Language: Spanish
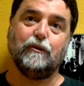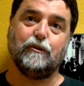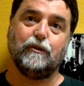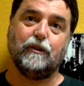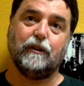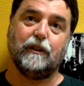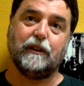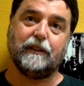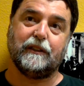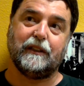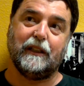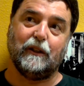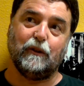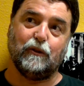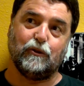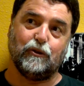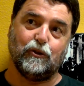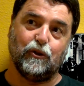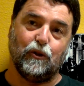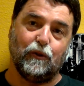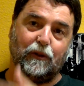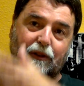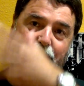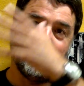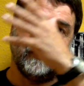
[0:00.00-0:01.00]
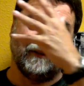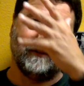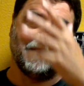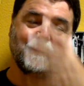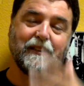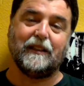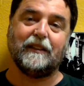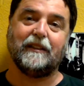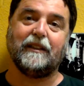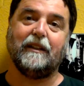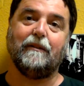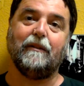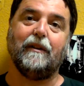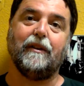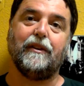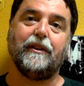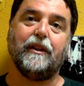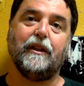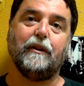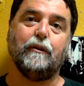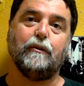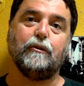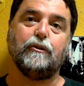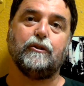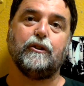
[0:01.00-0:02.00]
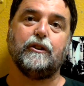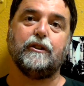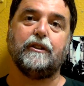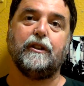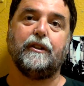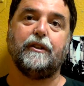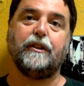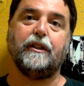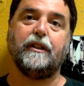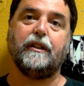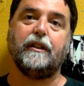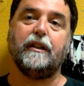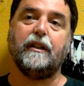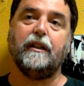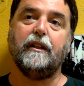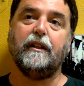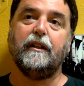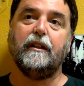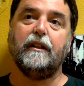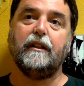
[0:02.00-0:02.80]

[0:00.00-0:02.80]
hasta los, 90 bastante avanzados, es decir,